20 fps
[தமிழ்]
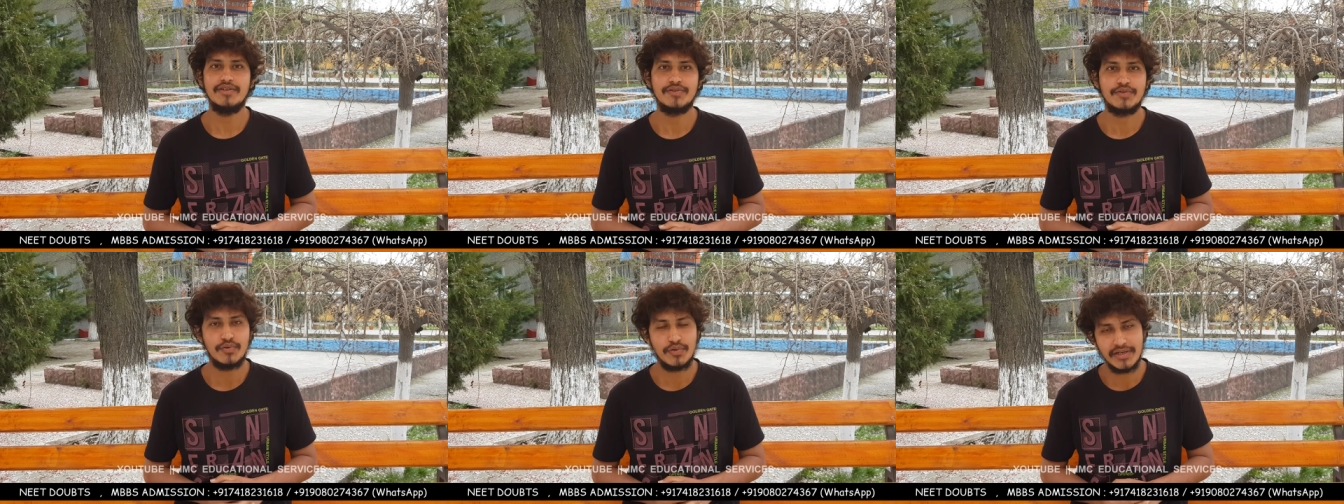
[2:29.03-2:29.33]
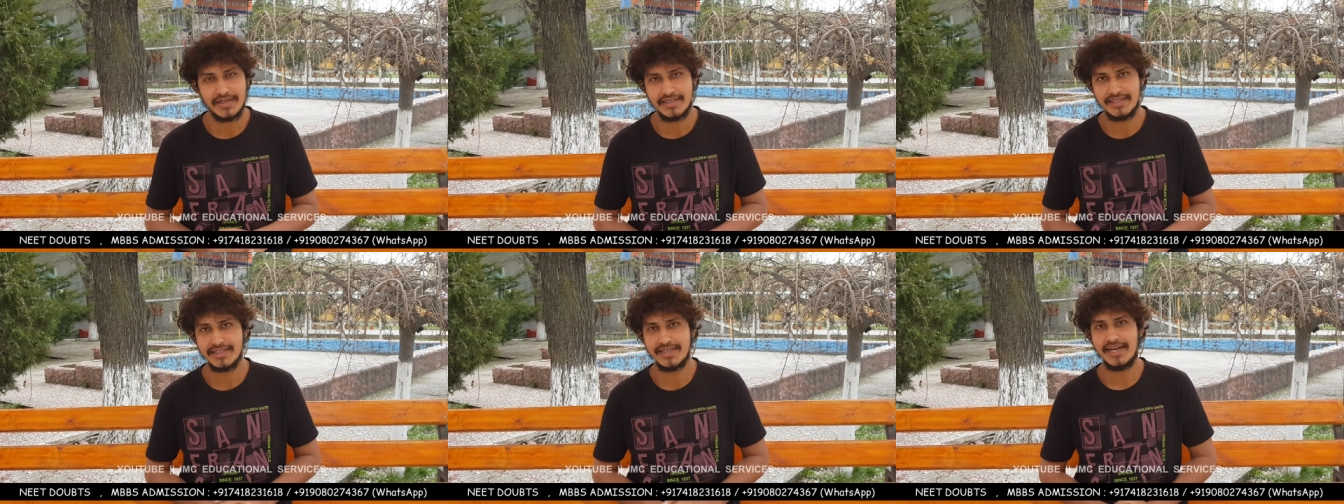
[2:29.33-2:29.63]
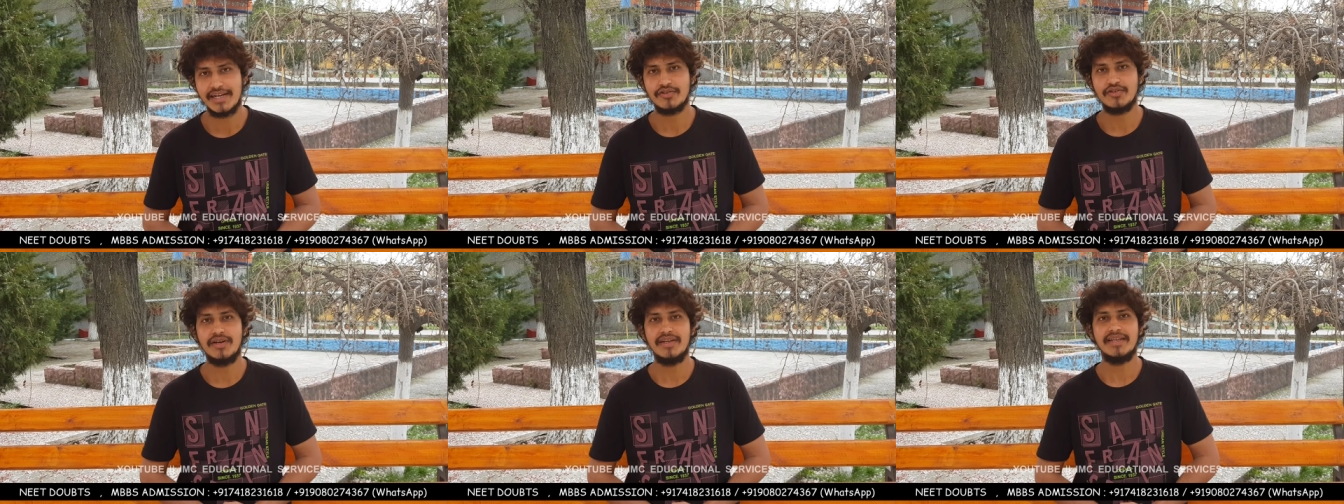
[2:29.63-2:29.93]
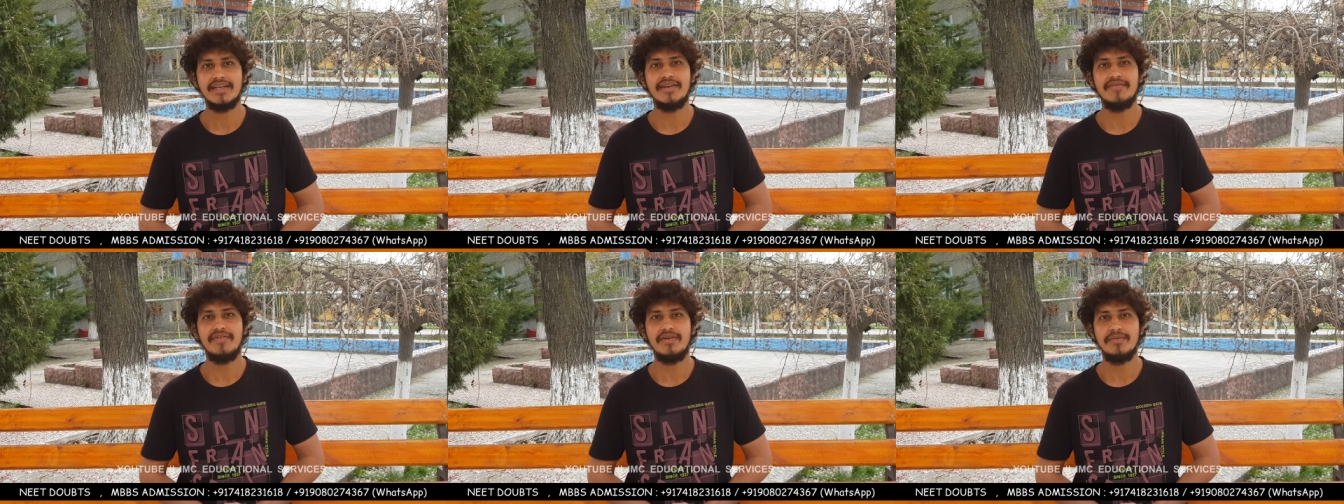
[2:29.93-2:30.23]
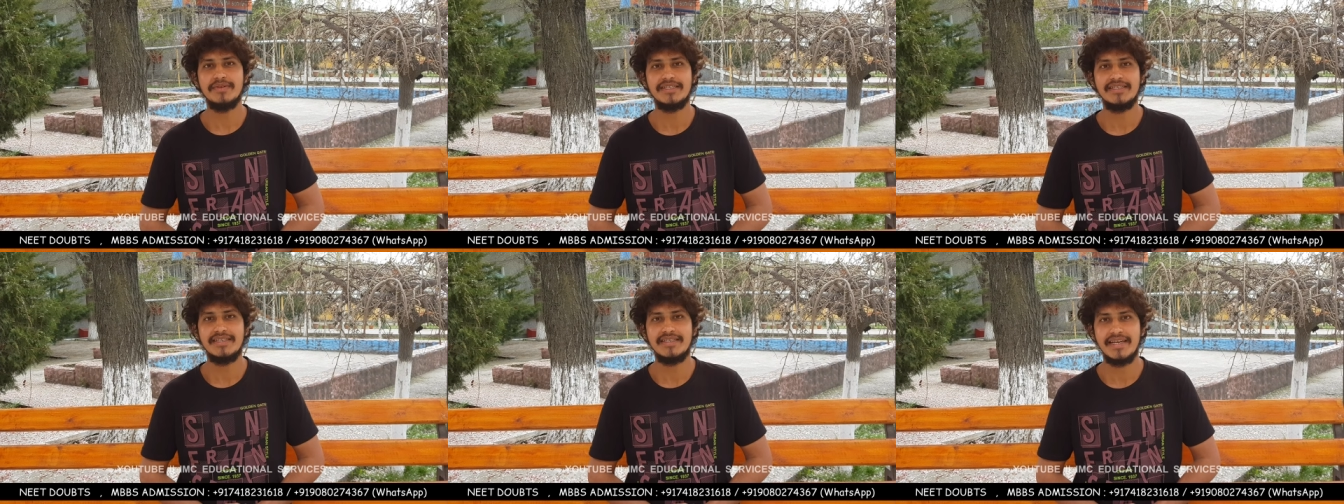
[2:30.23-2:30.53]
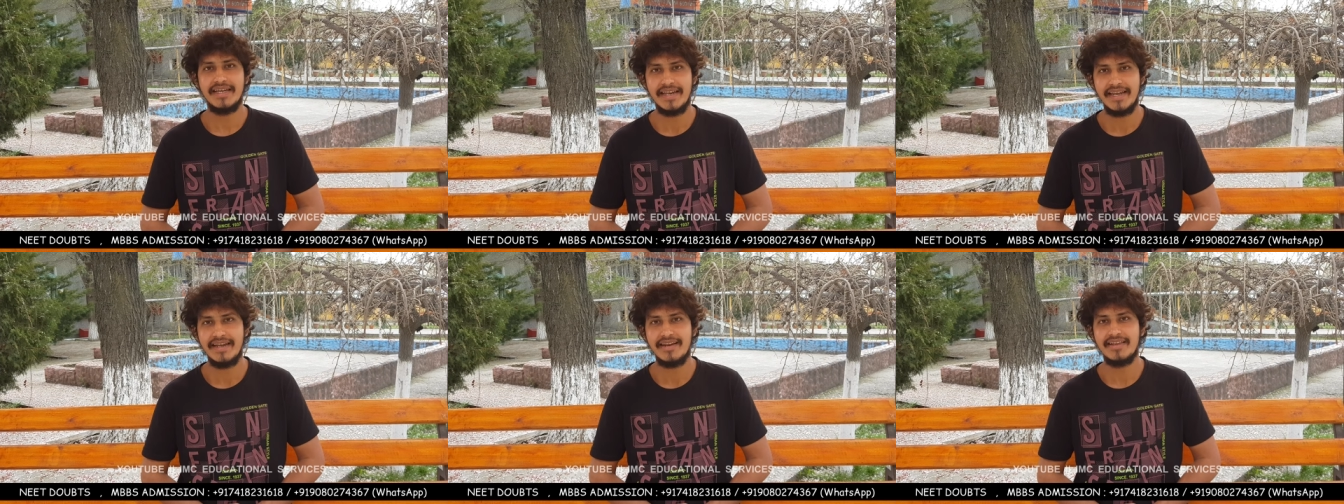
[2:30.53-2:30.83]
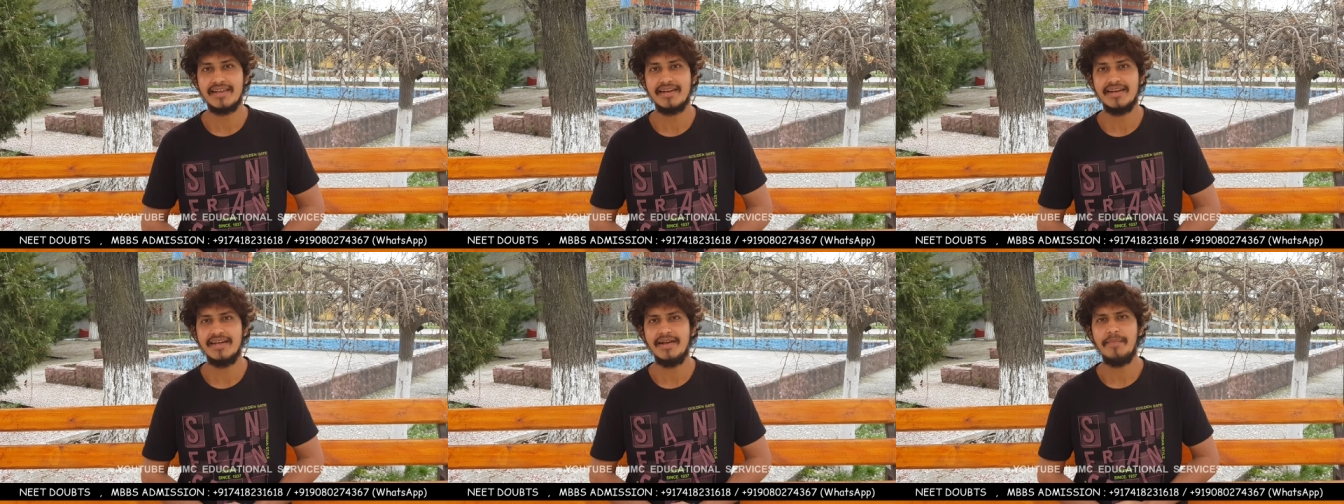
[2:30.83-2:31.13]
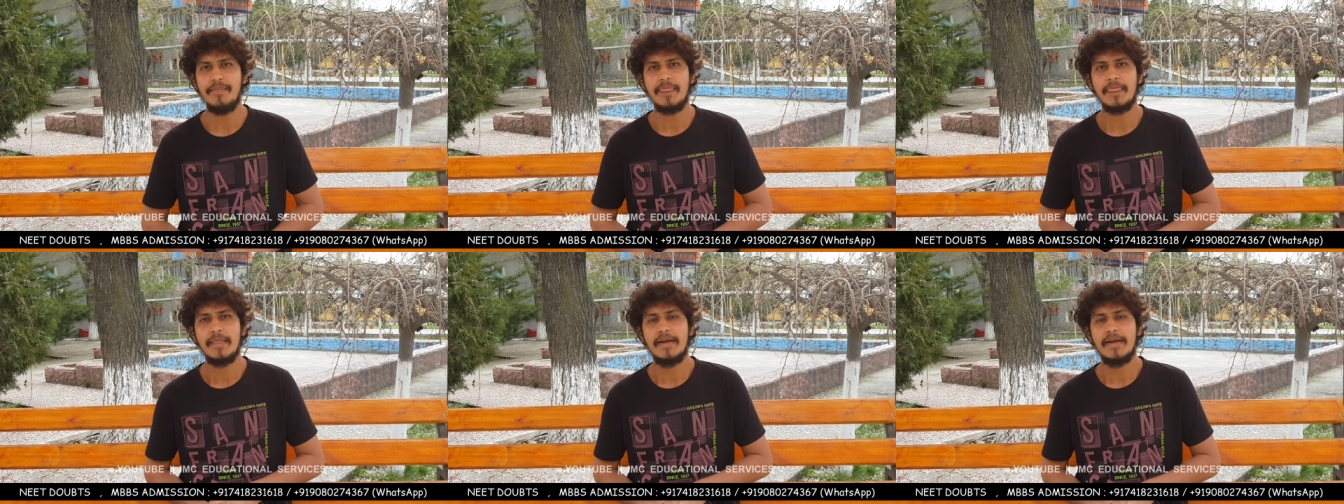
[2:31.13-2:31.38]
ஸ்டூடெண்ட்ஸுக்கு ஆக்சுவலாக இந்த இன்ஃபர்மேஷன் தெரியறதில்ல